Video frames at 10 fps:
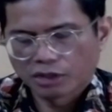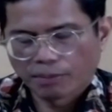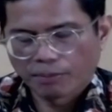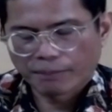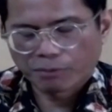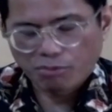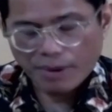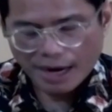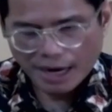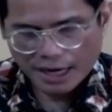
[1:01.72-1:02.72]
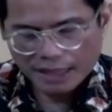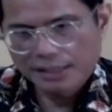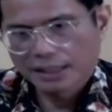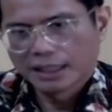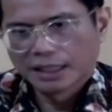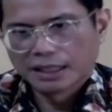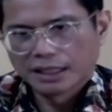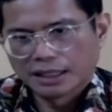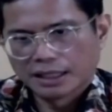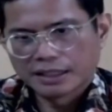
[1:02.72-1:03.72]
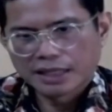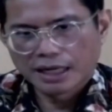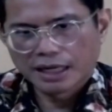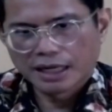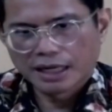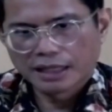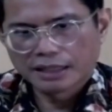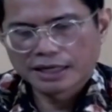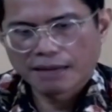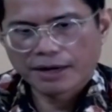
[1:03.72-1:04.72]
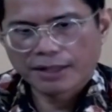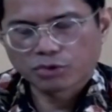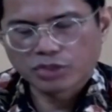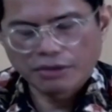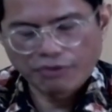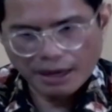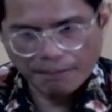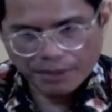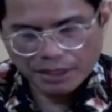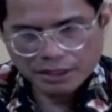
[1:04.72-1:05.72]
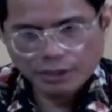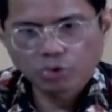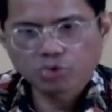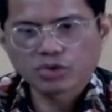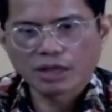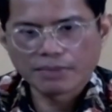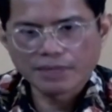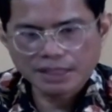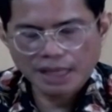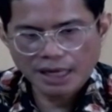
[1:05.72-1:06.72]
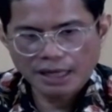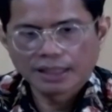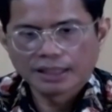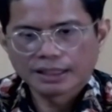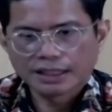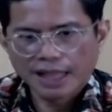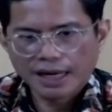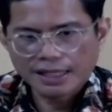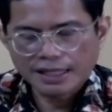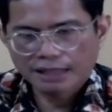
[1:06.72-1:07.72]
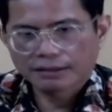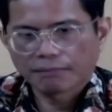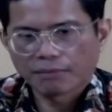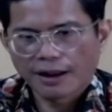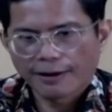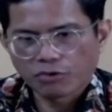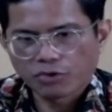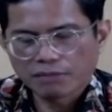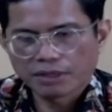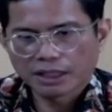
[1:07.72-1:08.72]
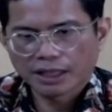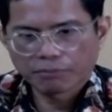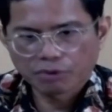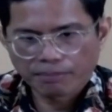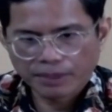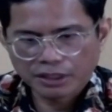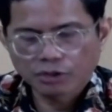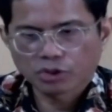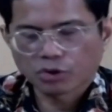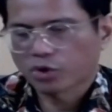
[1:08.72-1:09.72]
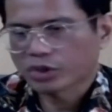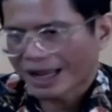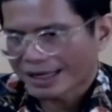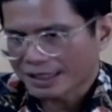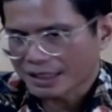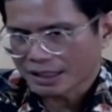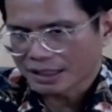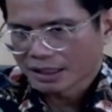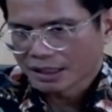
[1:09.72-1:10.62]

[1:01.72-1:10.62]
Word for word: atau proyek perumahan eh, dengan 600 developers itu sudah bisa kita lihat melalui btnproperty.co.id.